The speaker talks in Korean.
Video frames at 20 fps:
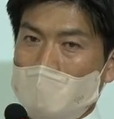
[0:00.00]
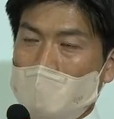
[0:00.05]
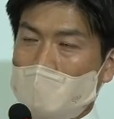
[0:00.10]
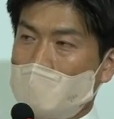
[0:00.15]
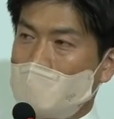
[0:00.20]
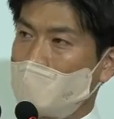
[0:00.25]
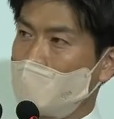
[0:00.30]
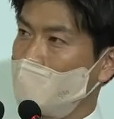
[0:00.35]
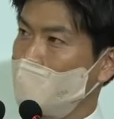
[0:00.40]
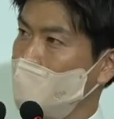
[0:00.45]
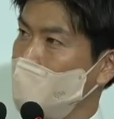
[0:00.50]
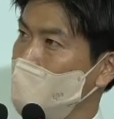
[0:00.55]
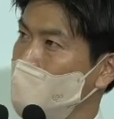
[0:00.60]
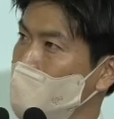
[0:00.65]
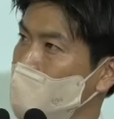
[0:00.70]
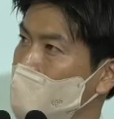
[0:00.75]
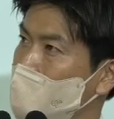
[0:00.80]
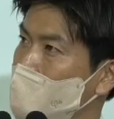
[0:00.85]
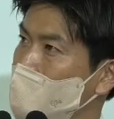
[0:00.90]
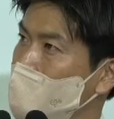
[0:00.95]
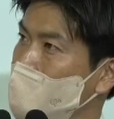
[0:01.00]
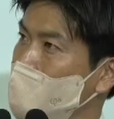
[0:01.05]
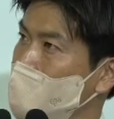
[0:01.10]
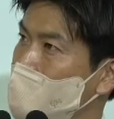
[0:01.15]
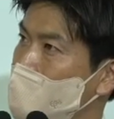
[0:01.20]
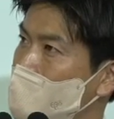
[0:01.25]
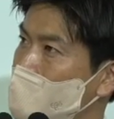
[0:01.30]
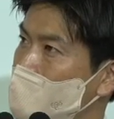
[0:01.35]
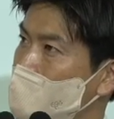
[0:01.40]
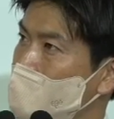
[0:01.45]
하나님은
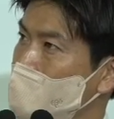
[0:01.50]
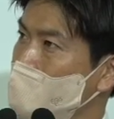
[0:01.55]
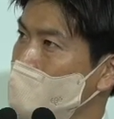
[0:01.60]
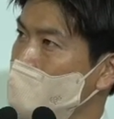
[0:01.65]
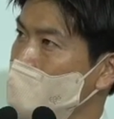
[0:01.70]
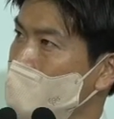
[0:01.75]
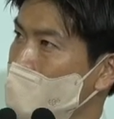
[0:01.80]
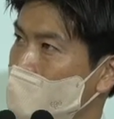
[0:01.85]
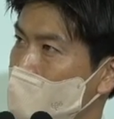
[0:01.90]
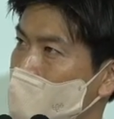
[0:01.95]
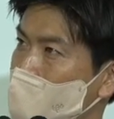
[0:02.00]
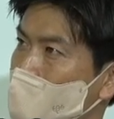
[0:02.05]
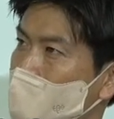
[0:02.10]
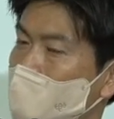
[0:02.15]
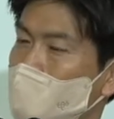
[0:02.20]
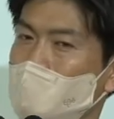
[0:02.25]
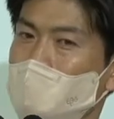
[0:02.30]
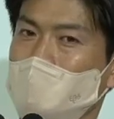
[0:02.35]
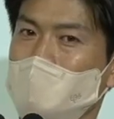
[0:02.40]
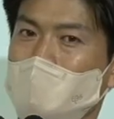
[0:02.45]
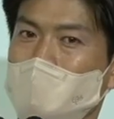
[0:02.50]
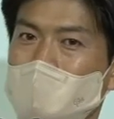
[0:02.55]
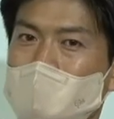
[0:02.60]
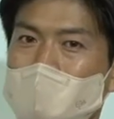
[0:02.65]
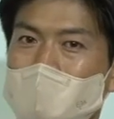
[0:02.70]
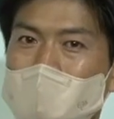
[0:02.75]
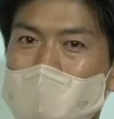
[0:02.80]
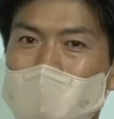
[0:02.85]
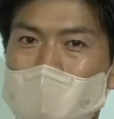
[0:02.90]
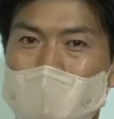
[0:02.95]
예수님은
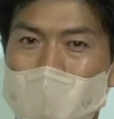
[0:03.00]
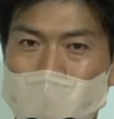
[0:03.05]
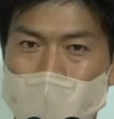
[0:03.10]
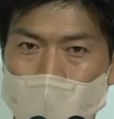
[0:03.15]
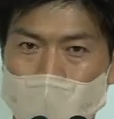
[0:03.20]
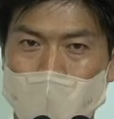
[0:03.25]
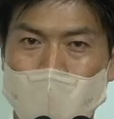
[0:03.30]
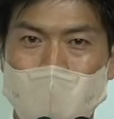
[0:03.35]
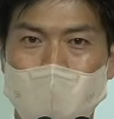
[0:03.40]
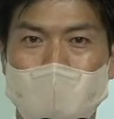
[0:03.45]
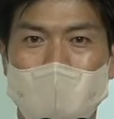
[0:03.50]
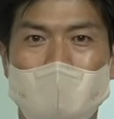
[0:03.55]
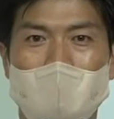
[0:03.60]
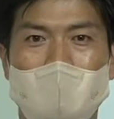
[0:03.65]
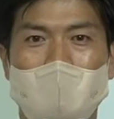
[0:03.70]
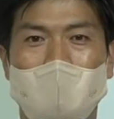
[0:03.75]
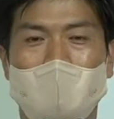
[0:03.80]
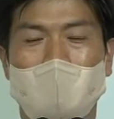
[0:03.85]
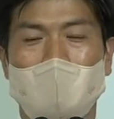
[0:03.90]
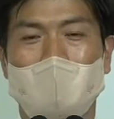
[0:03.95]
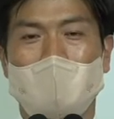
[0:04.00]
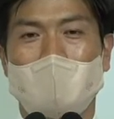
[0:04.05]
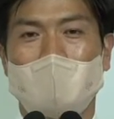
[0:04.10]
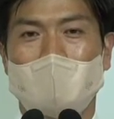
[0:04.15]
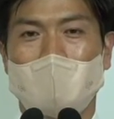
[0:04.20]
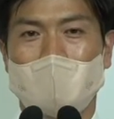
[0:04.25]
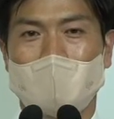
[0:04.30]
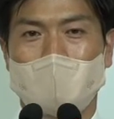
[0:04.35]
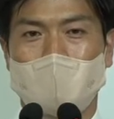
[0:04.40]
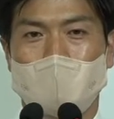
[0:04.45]
스스로 오신 분이 아니라
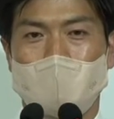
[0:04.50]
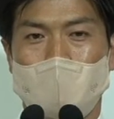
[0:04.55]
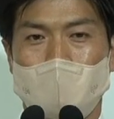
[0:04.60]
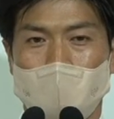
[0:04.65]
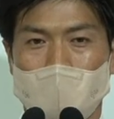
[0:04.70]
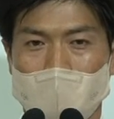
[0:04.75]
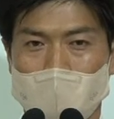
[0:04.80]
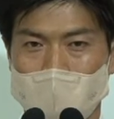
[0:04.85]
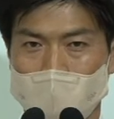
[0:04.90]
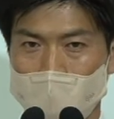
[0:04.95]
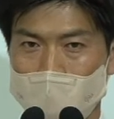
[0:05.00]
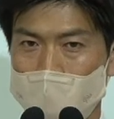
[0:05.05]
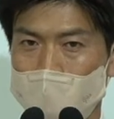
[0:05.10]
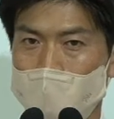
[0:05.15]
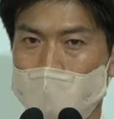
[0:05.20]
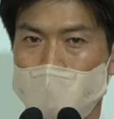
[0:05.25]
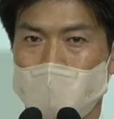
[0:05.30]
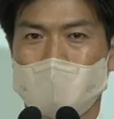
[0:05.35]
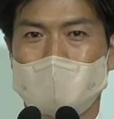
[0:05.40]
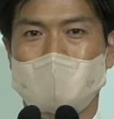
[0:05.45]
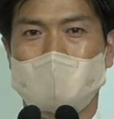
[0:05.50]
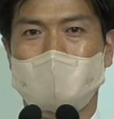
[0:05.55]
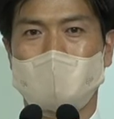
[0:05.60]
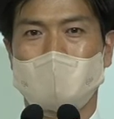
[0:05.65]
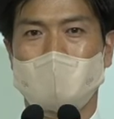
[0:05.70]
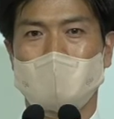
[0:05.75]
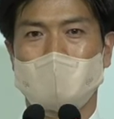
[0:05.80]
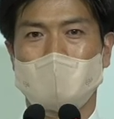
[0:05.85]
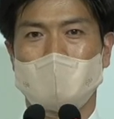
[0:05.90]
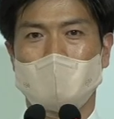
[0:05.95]
하나님이 보내서
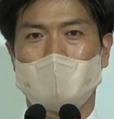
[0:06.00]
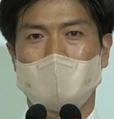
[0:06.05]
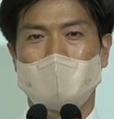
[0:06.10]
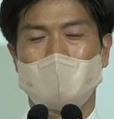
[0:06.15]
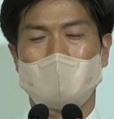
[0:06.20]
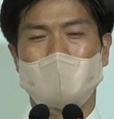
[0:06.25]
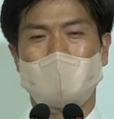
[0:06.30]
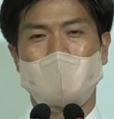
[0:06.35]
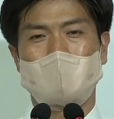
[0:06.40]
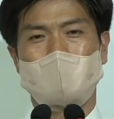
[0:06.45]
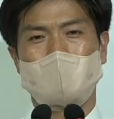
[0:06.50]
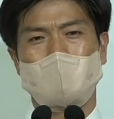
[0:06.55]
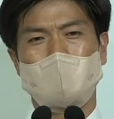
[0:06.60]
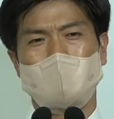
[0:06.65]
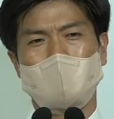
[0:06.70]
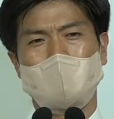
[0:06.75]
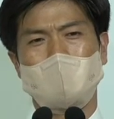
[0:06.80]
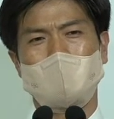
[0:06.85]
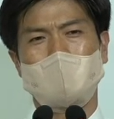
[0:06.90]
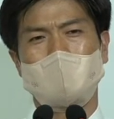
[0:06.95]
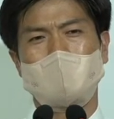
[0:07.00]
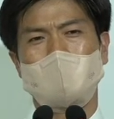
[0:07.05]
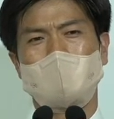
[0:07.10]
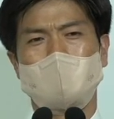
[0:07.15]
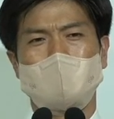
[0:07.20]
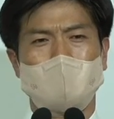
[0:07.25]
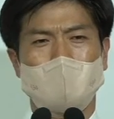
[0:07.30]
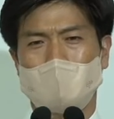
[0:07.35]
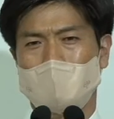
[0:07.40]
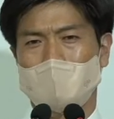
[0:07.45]
오셨습니다. 예수님을
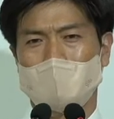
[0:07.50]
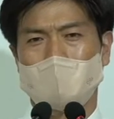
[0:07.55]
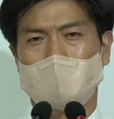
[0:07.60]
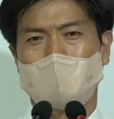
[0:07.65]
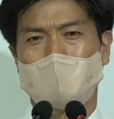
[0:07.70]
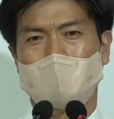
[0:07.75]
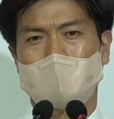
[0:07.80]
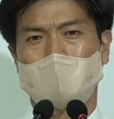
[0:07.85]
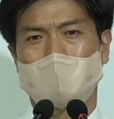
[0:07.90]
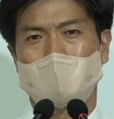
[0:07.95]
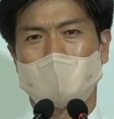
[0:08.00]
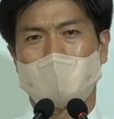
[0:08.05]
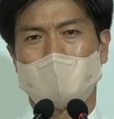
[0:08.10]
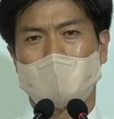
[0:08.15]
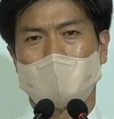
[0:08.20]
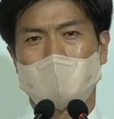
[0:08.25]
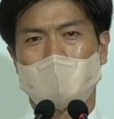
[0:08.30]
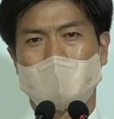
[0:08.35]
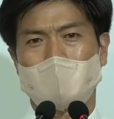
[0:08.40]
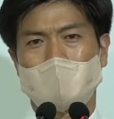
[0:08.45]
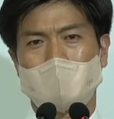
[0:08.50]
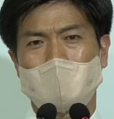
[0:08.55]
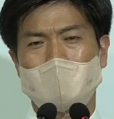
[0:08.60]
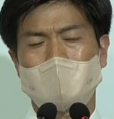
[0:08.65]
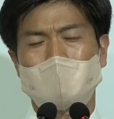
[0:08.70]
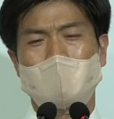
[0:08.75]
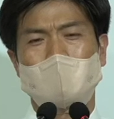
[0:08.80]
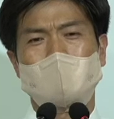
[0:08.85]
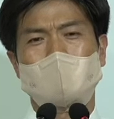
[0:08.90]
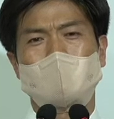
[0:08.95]
믿어야 됩니다.
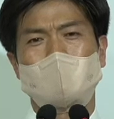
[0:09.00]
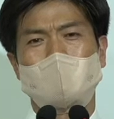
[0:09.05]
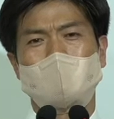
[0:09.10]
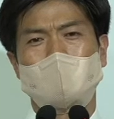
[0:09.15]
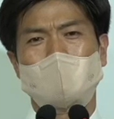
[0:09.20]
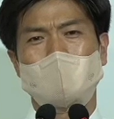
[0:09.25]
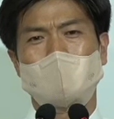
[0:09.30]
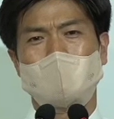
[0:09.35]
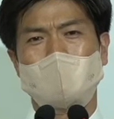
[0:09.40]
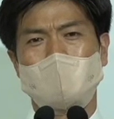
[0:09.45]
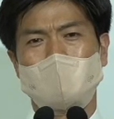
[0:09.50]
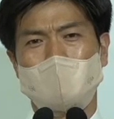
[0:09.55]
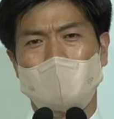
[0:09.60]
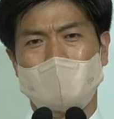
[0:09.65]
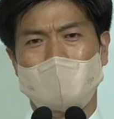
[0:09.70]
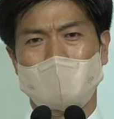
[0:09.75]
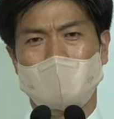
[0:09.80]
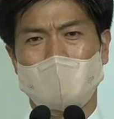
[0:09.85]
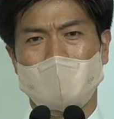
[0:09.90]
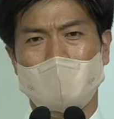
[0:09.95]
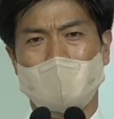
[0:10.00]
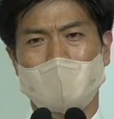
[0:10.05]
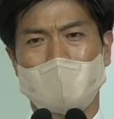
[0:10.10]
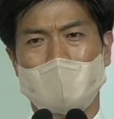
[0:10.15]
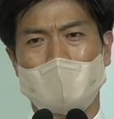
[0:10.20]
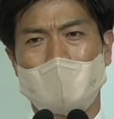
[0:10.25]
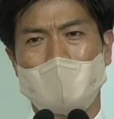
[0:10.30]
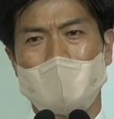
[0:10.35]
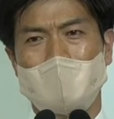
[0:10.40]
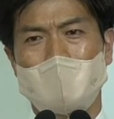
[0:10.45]
예수님을 믿을 때,
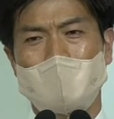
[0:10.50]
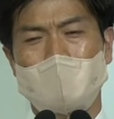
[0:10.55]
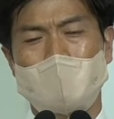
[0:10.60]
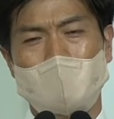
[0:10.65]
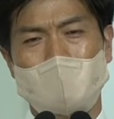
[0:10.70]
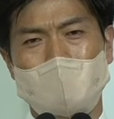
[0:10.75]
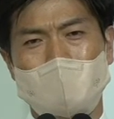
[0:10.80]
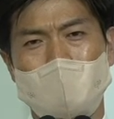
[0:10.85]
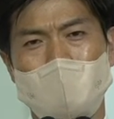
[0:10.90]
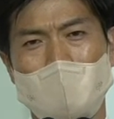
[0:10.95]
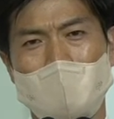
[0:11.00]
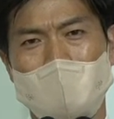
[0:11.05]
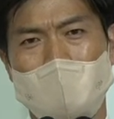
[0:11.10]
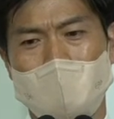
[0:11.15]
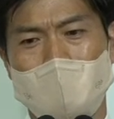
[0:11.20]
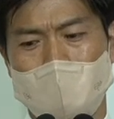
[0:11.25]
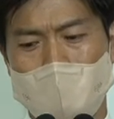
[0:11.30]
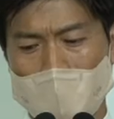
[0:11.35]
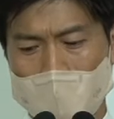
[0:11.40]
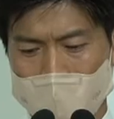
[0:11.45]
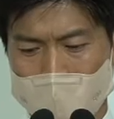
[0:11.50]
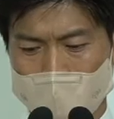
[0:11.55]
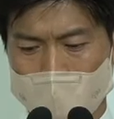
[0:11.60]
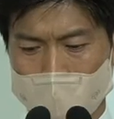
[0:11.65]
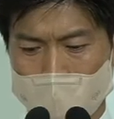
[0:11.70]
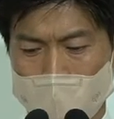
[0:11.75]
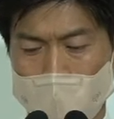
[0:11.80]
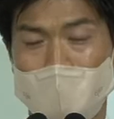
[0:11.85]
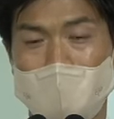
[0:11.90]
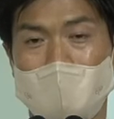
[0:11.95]
예수님이 하시는
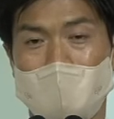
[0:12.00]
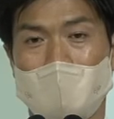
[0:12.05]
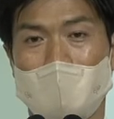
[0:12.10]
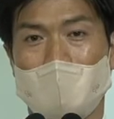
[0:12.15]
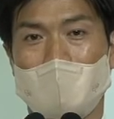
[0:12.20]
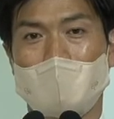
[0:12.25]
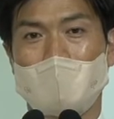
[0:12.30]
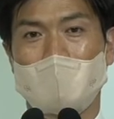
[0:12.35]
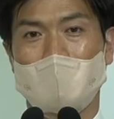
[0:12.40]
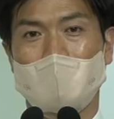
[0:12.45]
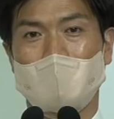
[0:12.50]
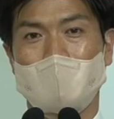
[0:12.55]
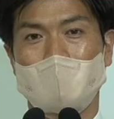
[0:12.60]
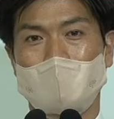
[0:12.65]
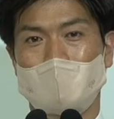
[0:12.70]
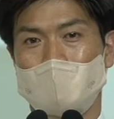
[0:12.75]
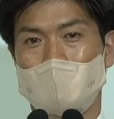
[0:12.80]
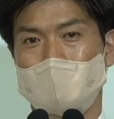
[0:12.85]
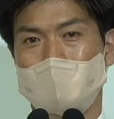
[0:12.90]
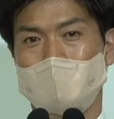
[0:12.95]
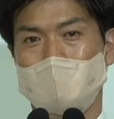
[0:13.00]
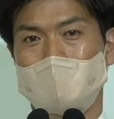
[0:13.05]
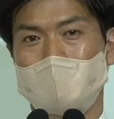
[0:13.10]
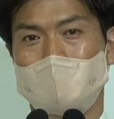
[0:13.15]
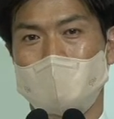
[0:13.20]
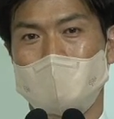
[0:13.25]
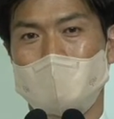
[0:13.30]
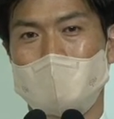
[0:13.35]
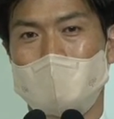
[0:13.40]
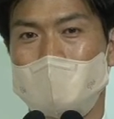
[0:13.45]
말씀을 믿을 때
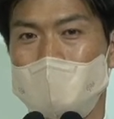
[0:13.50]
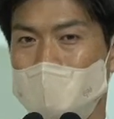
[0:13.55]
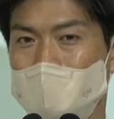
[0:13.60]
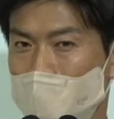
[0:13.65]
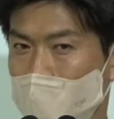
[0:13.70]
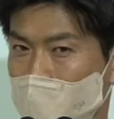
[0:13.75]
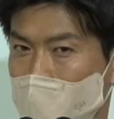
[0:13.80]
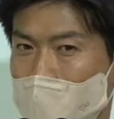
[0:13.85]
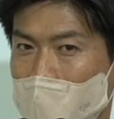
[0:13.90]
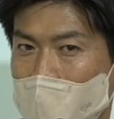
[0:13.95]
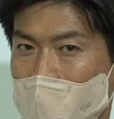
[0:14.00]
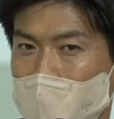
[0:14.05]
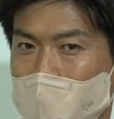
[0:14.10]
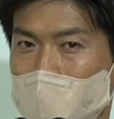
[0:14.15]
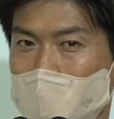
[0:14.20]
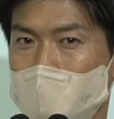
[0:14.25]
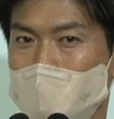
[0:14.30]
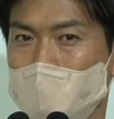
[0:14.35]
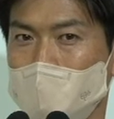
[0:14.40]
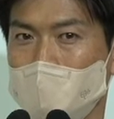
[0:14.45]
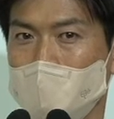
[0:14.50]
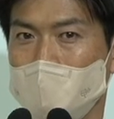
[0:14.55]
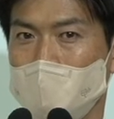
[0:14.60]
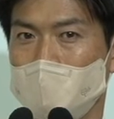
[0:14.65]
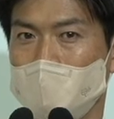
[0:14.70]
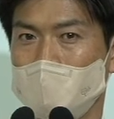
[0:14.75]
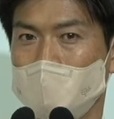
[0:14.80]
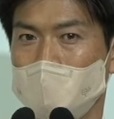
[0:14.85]
여러분 천국 가는 것입니다.